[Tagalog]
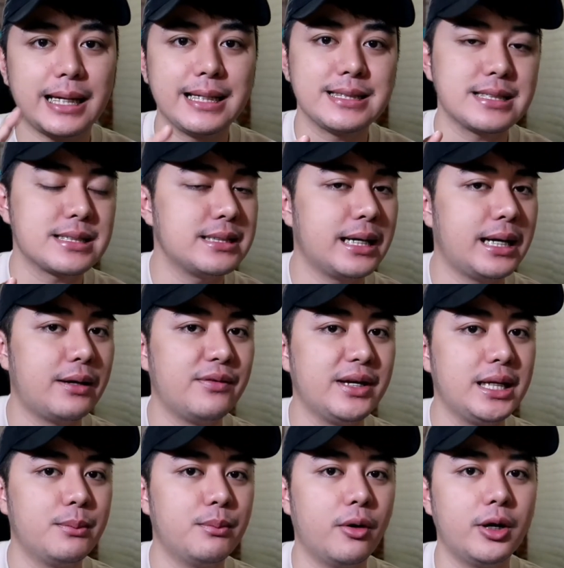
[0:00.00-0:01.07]
Ang sizes niya
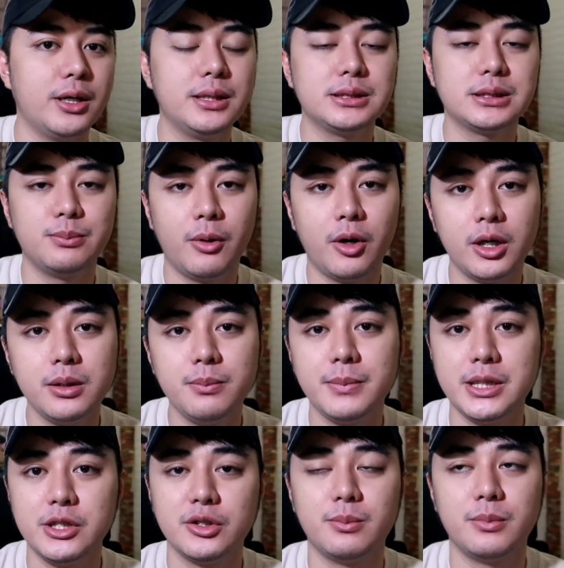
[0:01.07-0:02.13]
available, small,
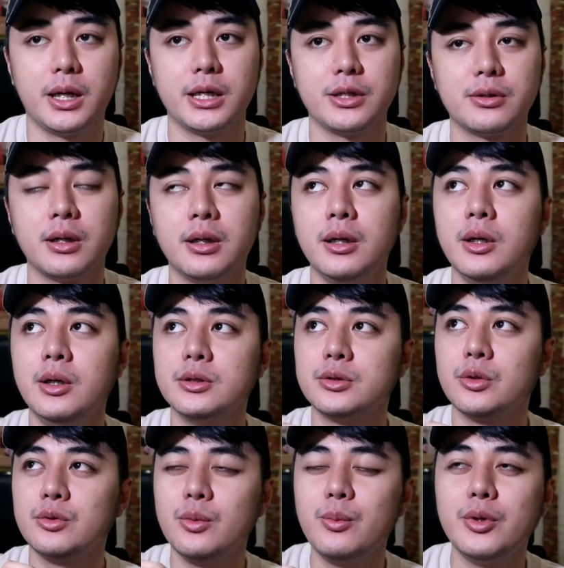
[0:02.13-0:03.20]
medium, large.
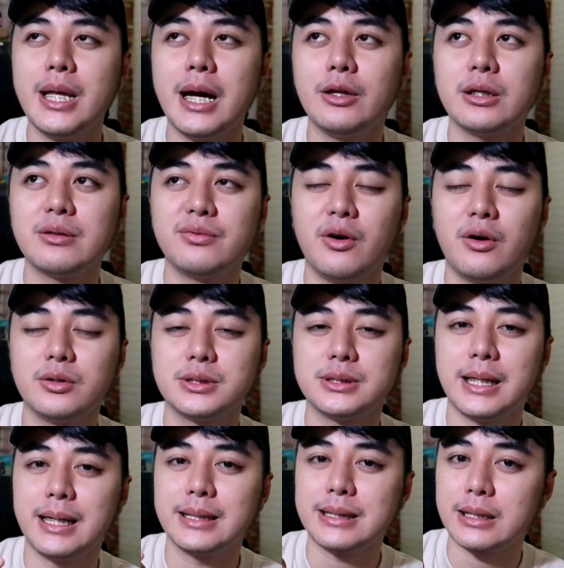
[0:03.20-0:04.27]
So doon muna ako nag-focus
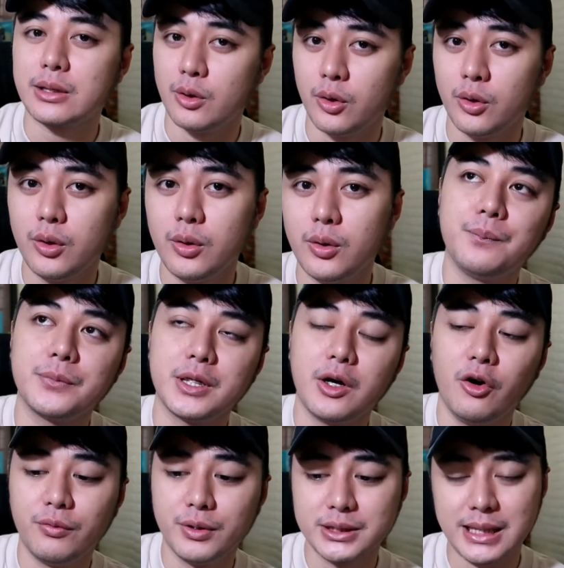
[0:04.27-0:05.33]
sa tatlo.
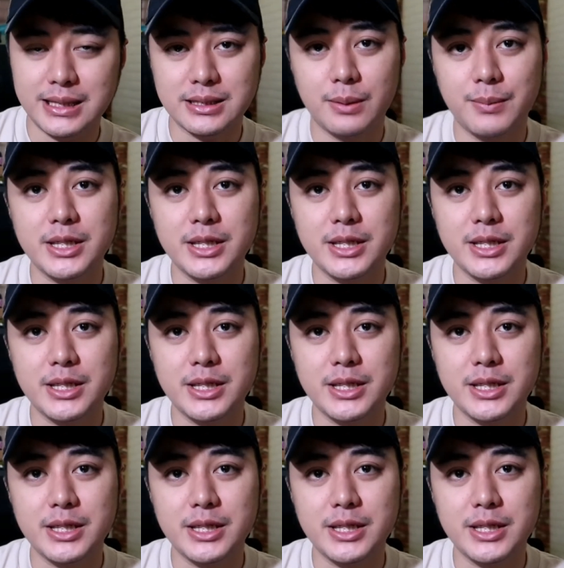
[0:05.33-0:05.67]
Oversize